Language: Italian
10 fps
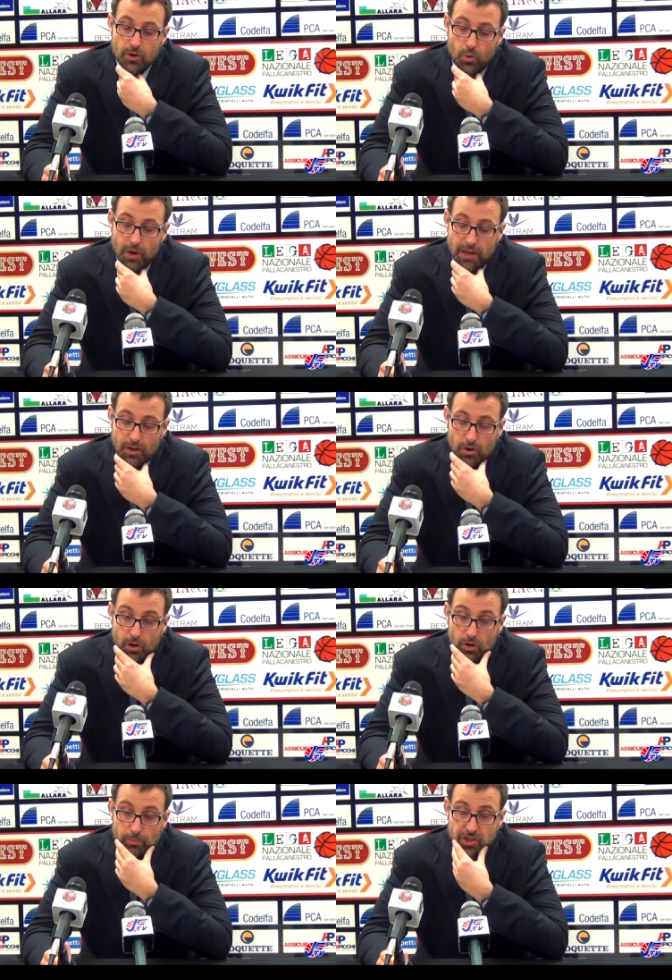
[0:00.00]

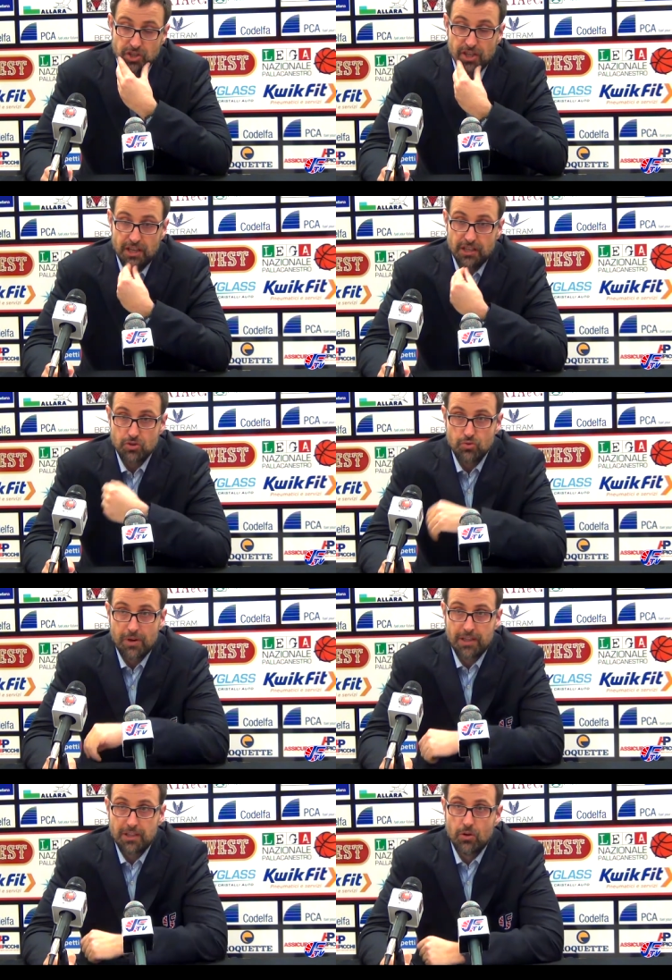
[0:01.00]
quello precedente su
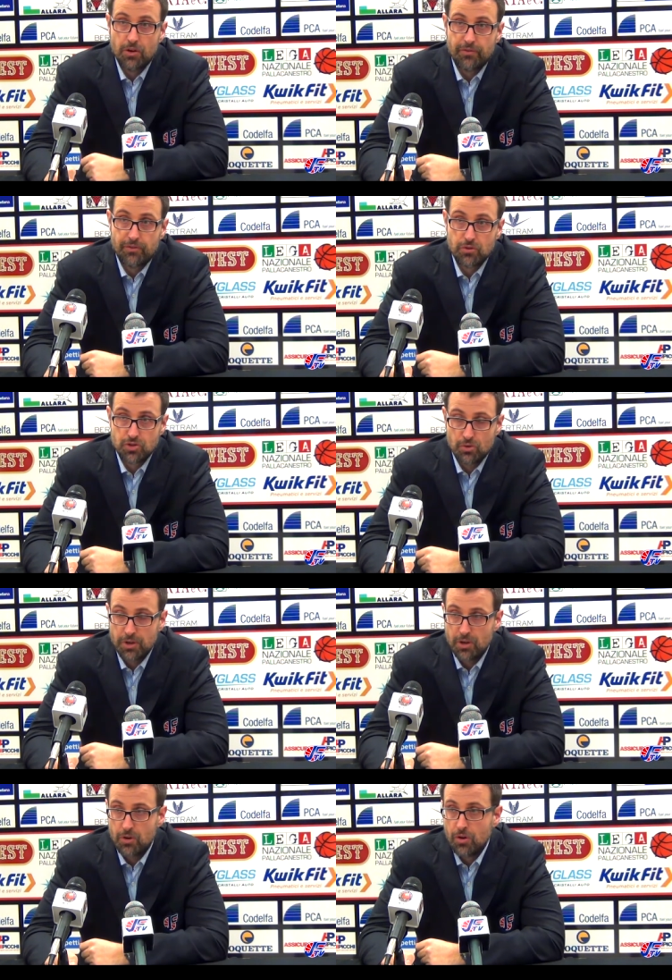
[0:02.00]
Martinoni fosse o
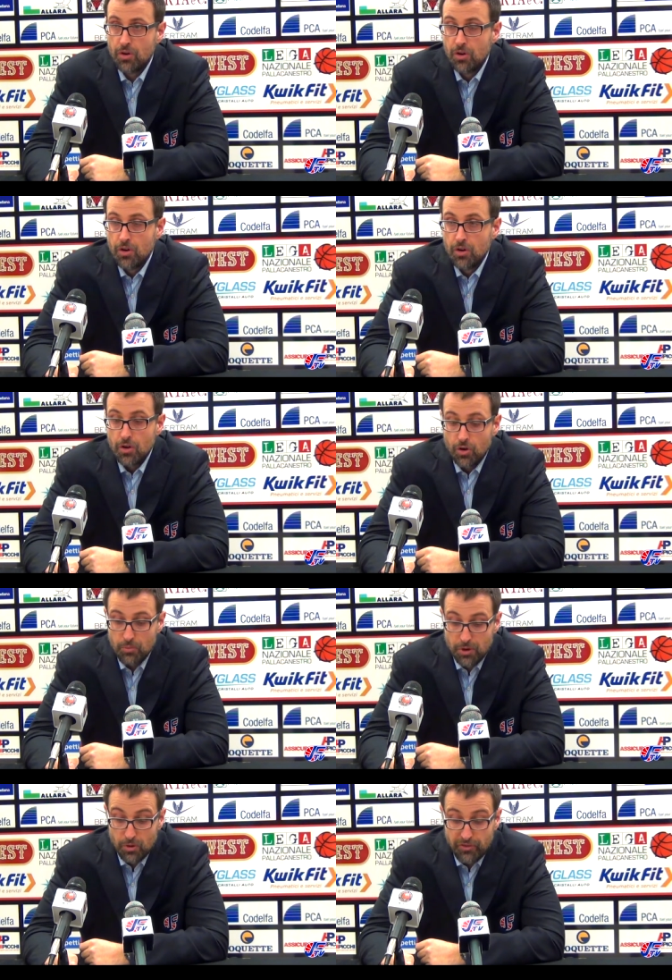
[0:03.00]
meno, o
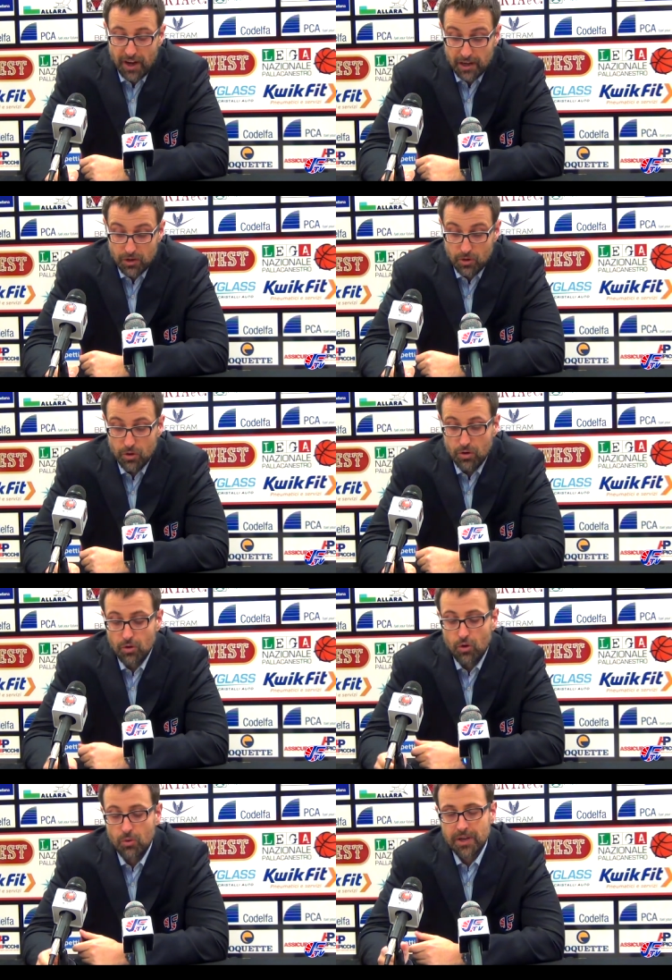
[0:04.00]
meno fallo,
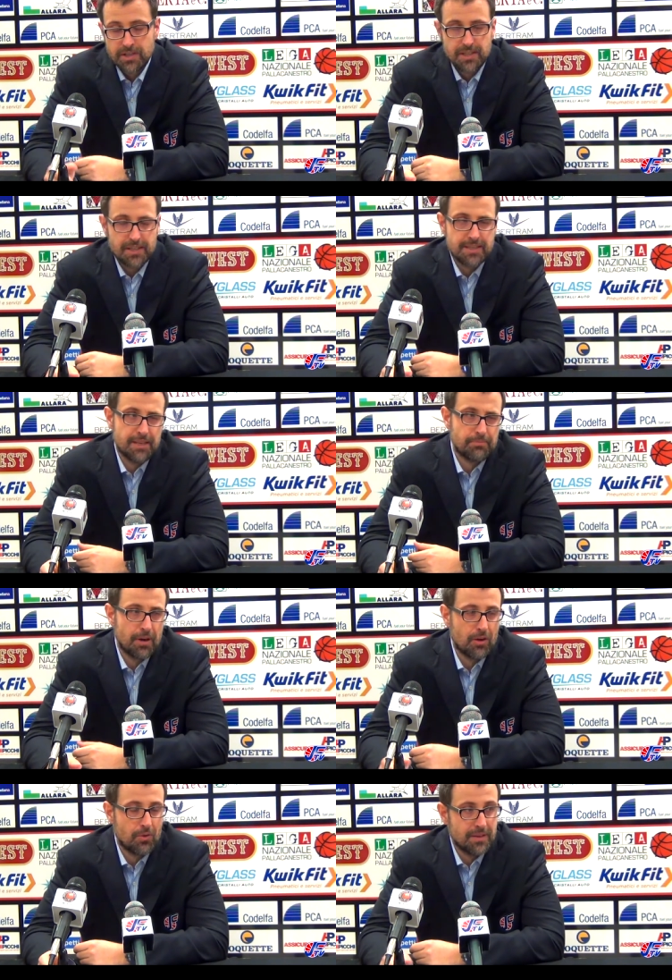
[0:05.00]
come una serie sì,
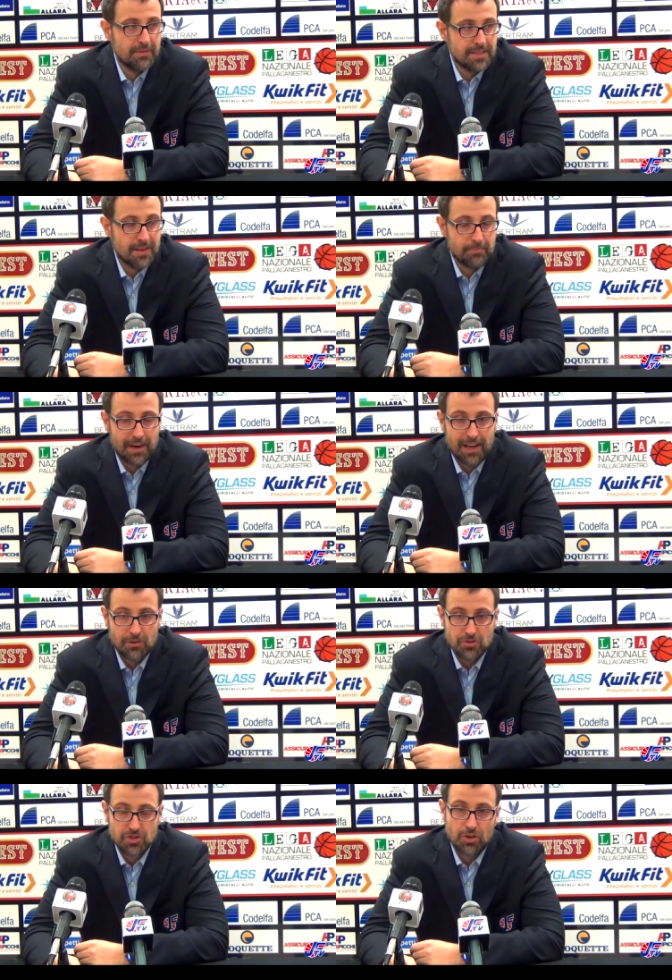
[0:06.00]
però qui stiamo
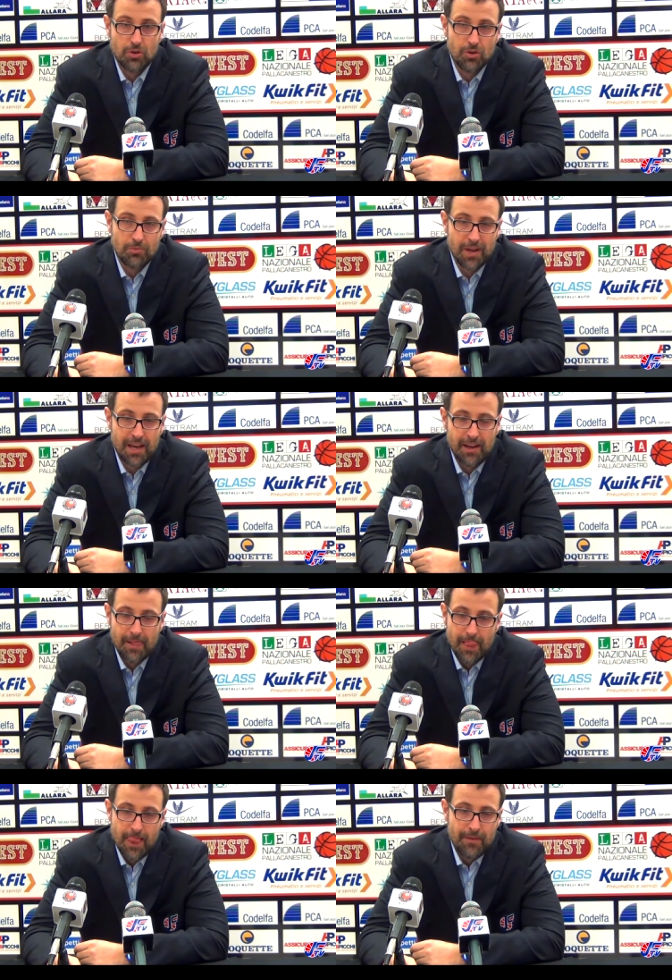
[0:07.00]
parlando, secondo me
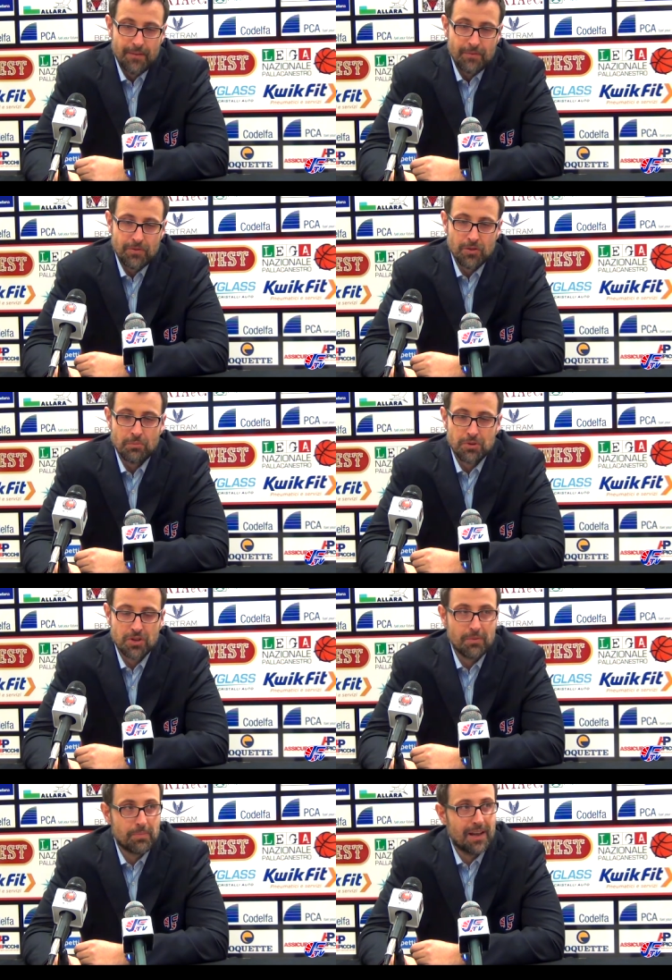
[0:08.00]
non
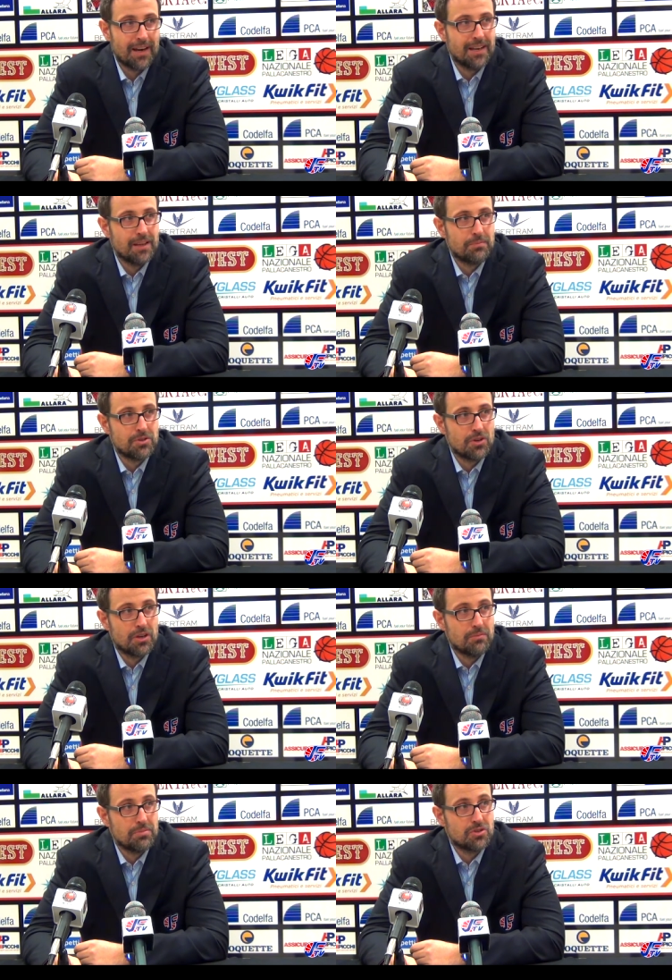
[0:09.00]
bisogna parlare degli
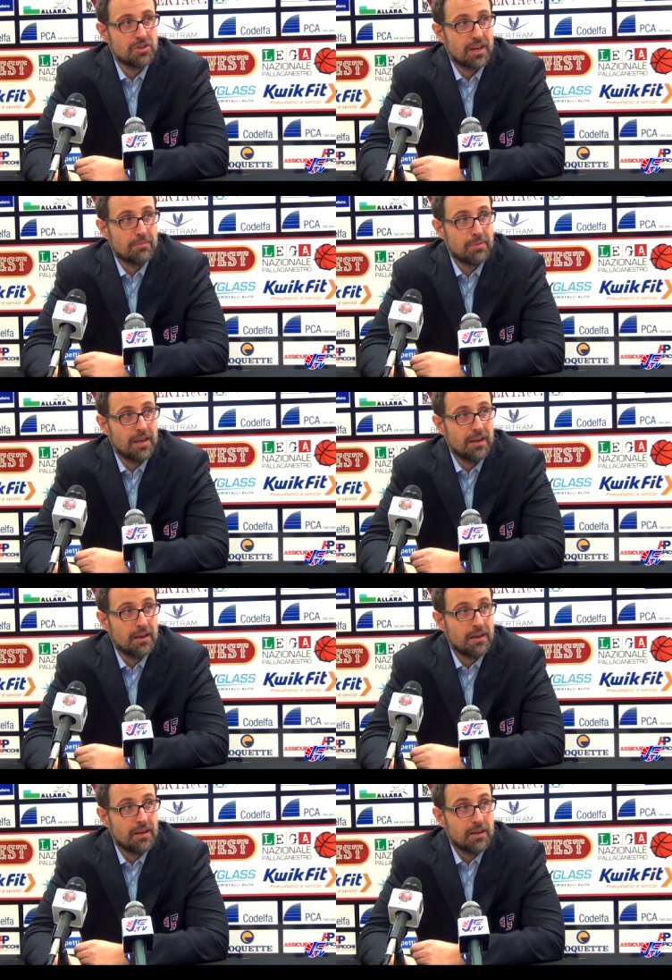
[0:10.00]
episodi, bisognerebbe
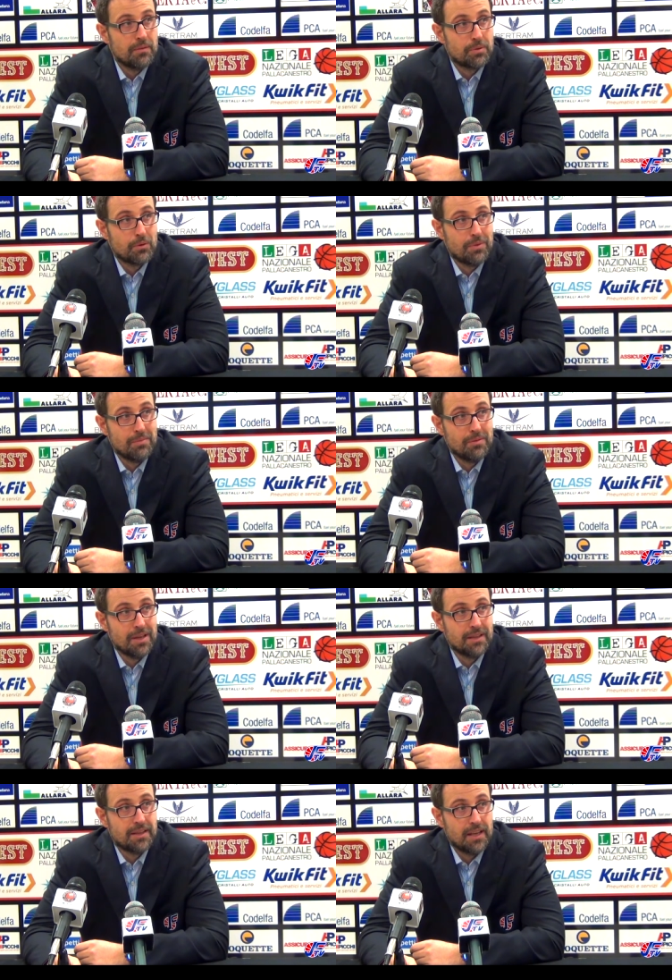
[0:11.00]

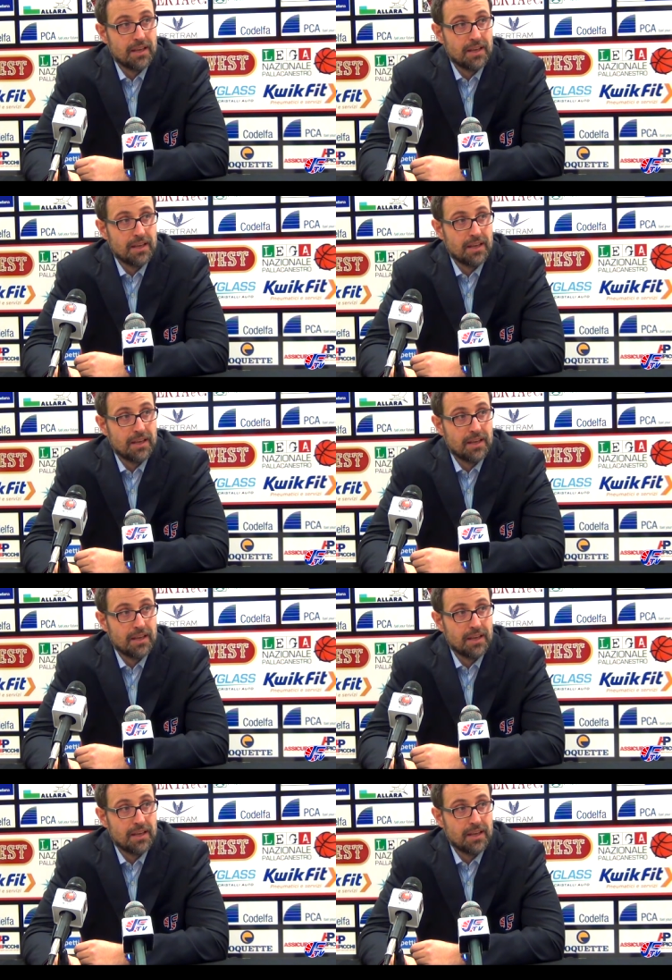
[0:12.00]
probabilmente